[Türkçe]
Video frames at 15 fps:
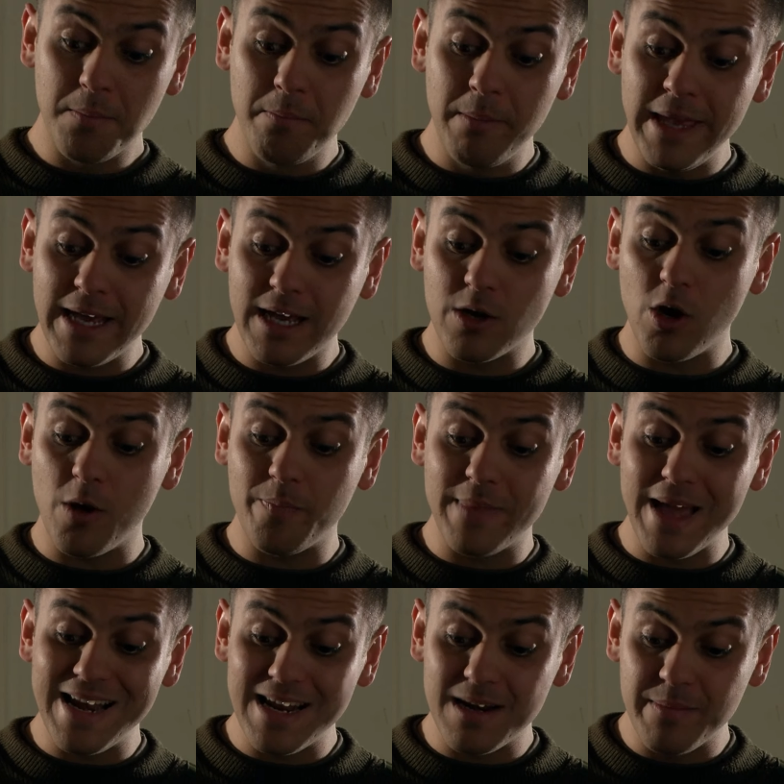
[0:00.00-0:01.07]
Mikrop
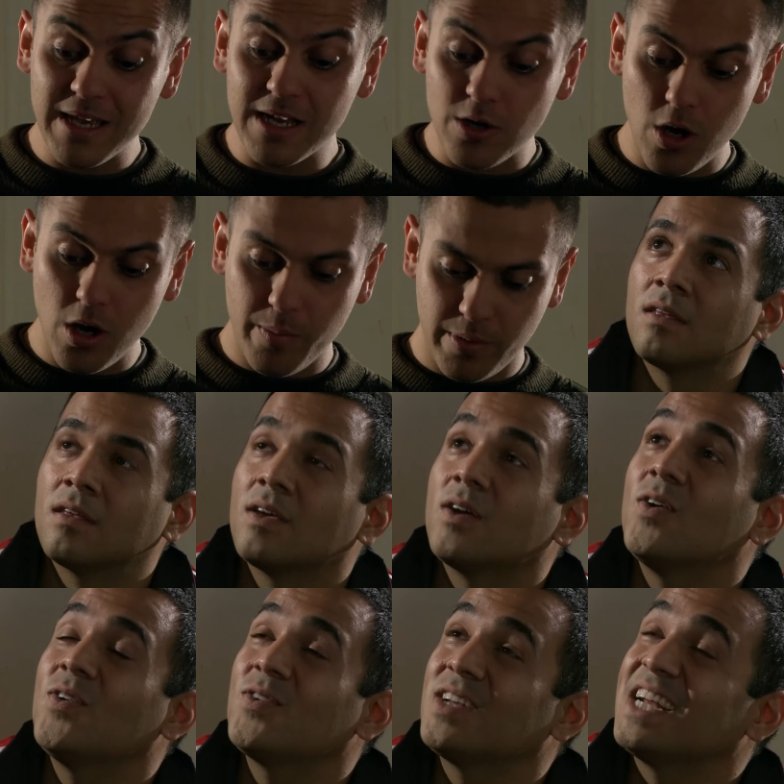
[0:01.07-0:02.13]
denir, mikrop.
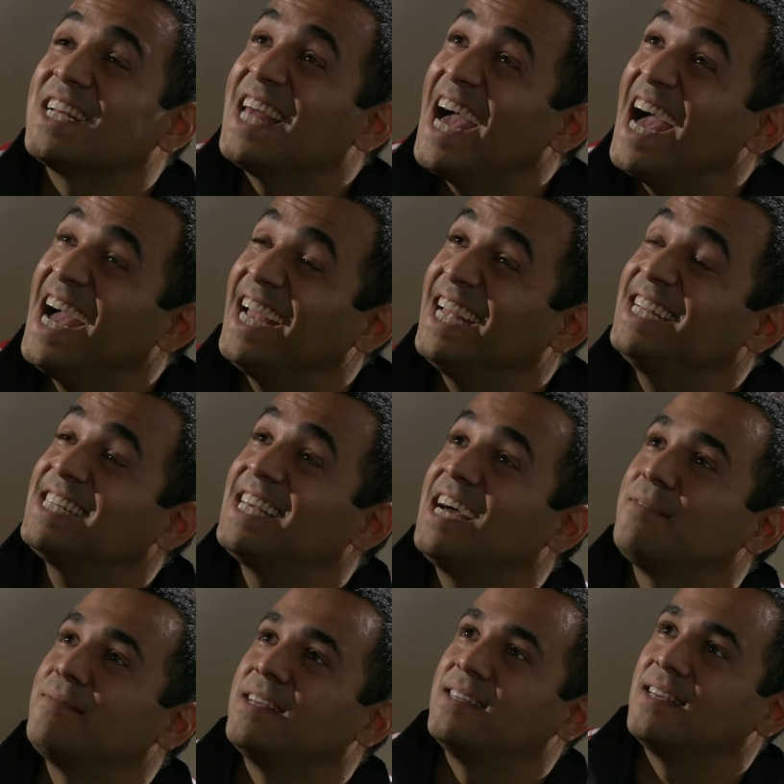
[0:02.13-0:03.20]
Onlar da aynı
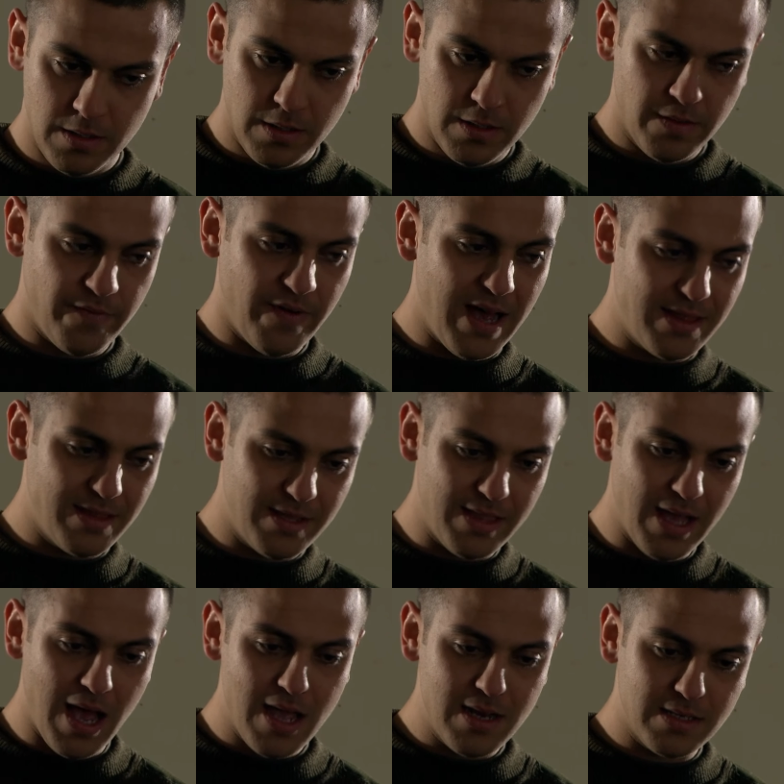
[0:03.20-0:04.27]
sana benzer. Fatih de
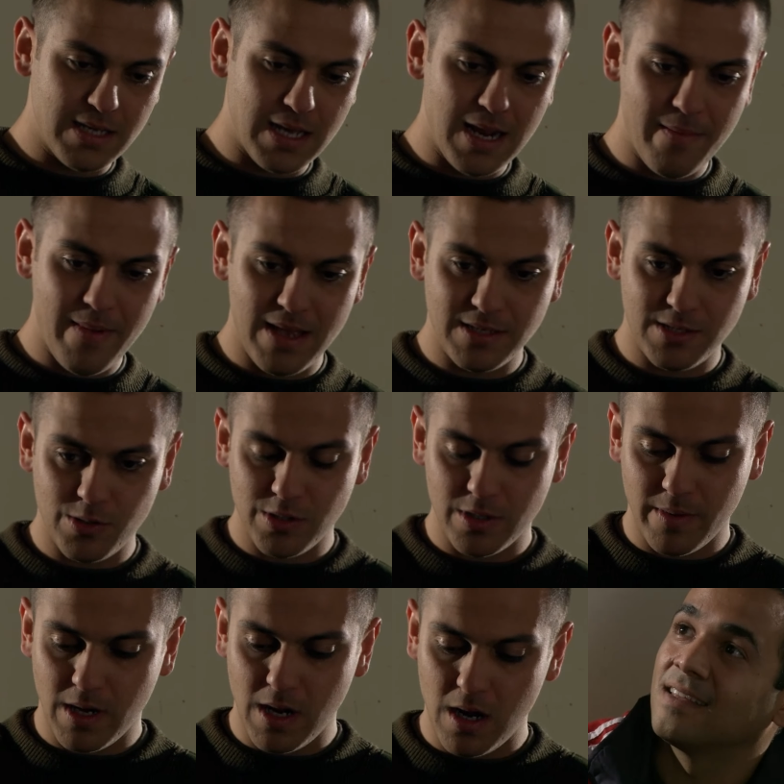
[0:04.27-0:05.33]
aynı sana benzer o
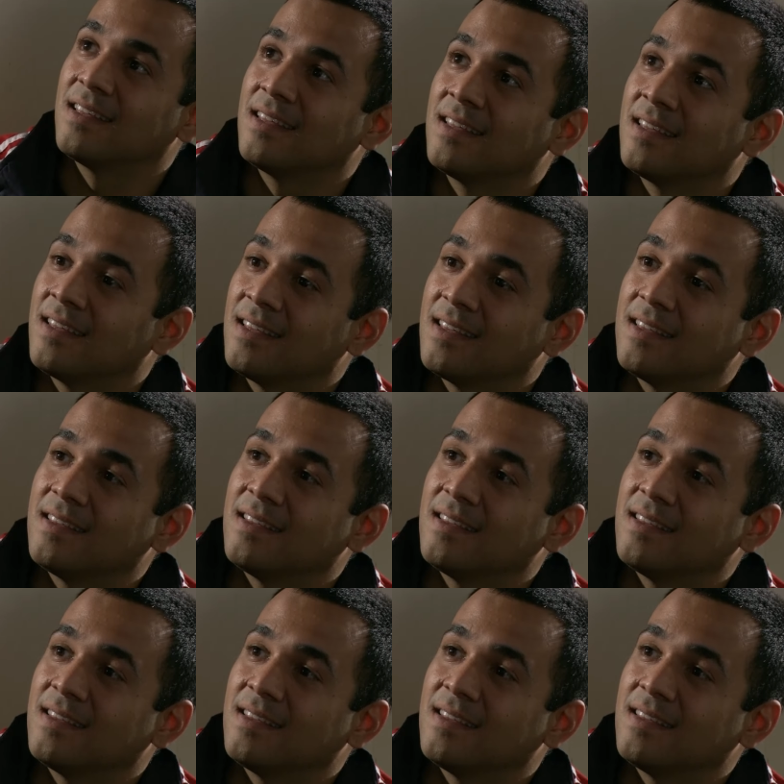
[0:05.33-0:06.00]
zaman. Allah Allah.